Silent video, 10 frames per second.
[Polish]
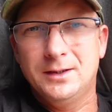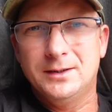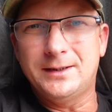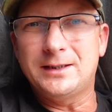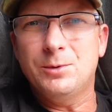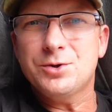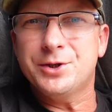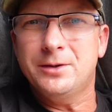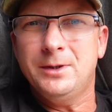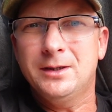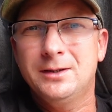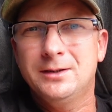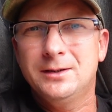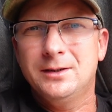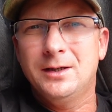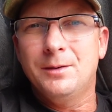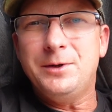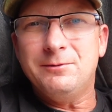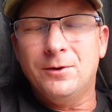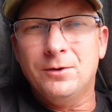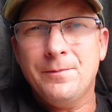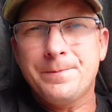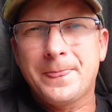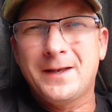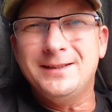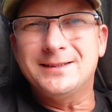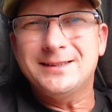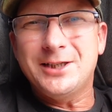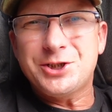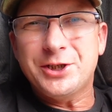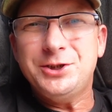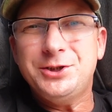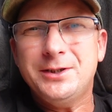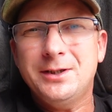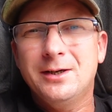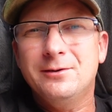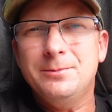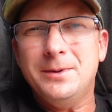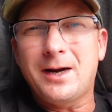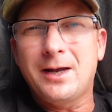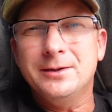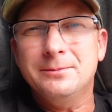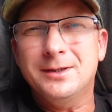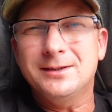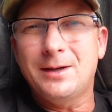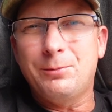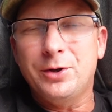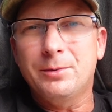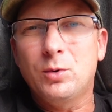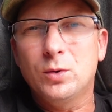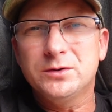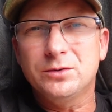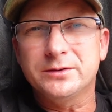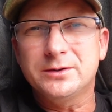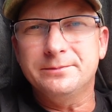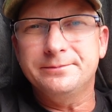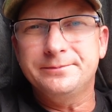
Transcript: Nad morzem piwo jest najczęściej wybieranym napojem chłodzącym.